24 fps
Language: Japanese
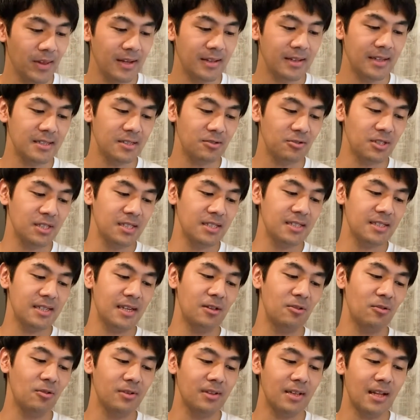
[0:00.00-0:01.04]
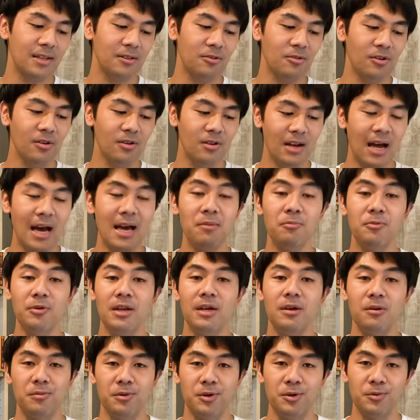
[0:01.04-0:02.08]
でその審査に通った後の
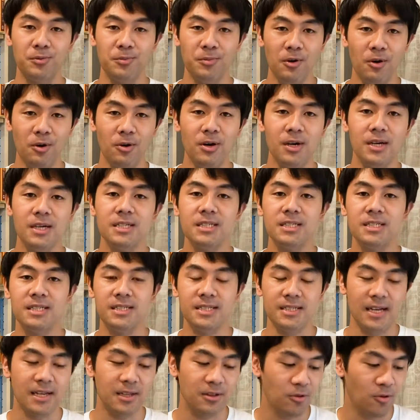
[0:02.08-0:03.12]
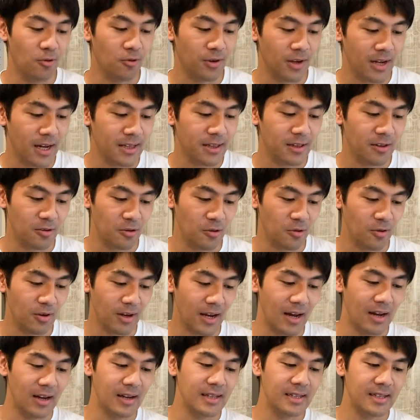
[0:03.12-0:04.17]
ライブレビューも審査に通るかっていうところ
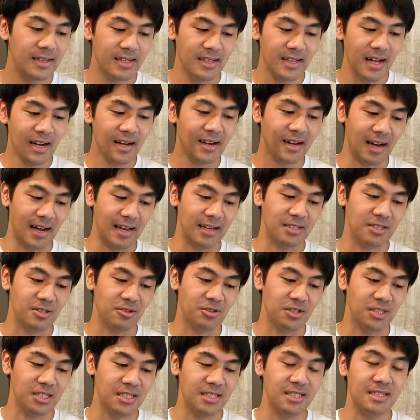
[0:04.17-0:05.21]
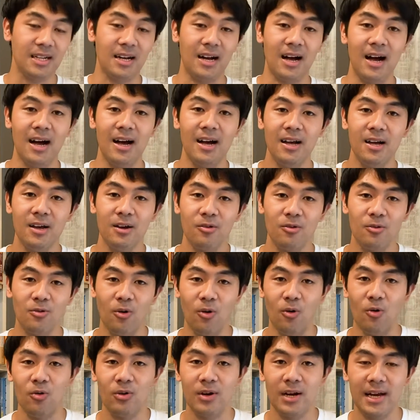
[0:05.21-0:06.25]
が2段階その審査がこ
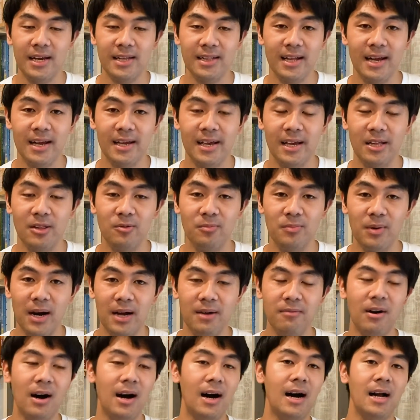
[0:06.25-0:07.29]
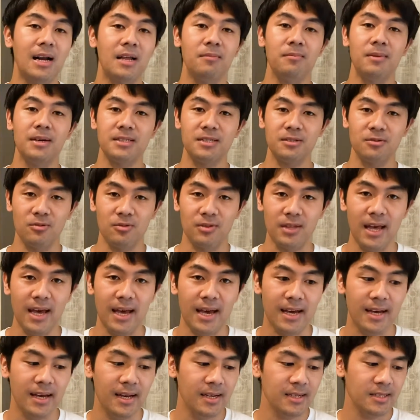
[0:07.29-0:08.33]
のオンライン体験の場合はありますの
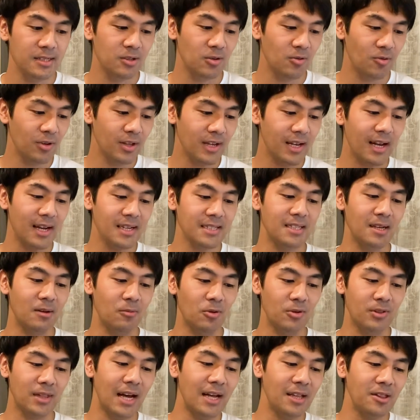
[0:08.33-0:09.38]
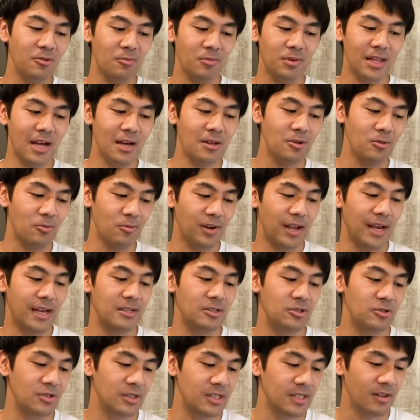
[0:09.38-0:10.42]
でそこに関してはもう何度も何度も練
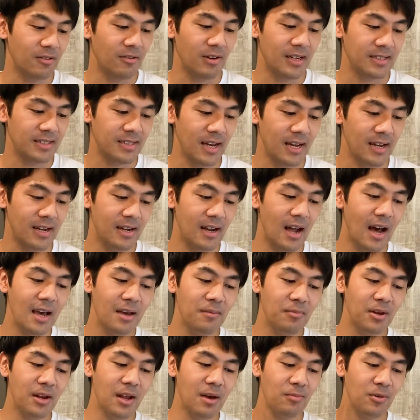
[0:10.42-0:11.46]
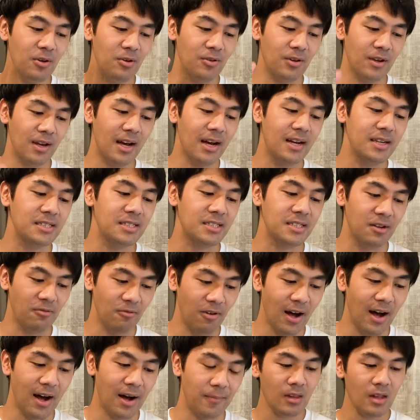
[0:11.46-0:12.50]
習してくださいライブレビューに関して
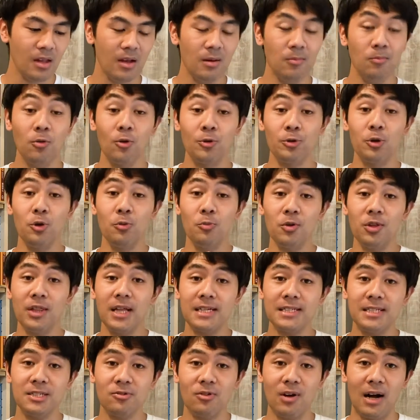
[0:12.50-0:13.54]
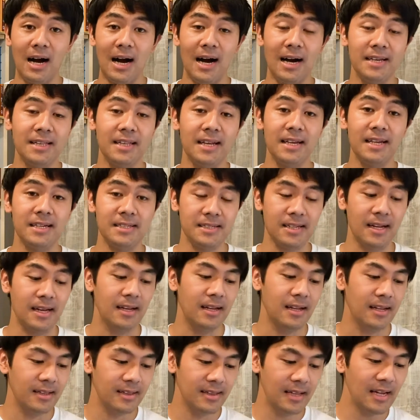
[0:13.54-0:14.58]
はもう友達とか相手にです
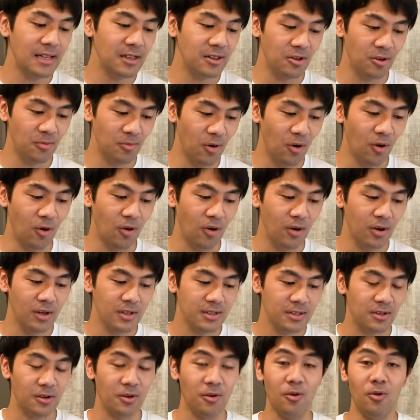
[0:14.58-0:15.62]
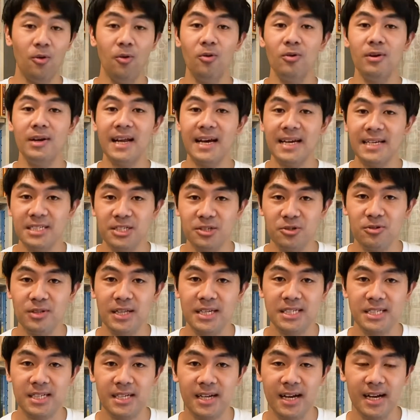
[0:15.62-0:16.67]
ね何度もそのオンライン上
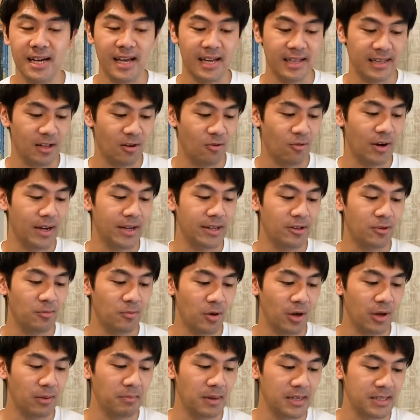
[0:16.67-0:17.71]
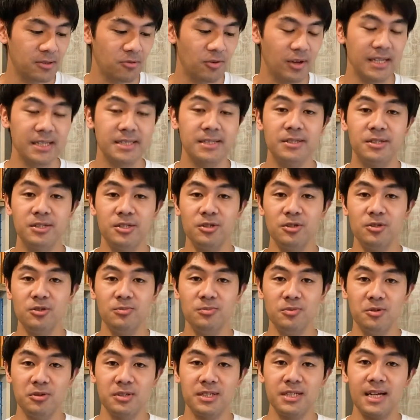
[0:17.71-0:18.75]
でしっかりやった方がいいと思いますこれ
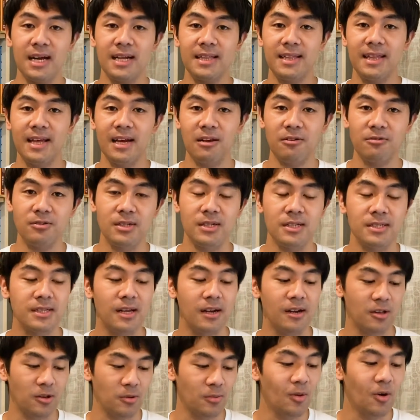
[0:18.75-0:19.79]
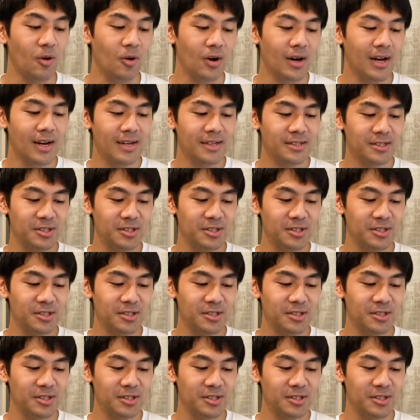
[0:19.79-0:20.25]
Zoom を使ってやるんですけれども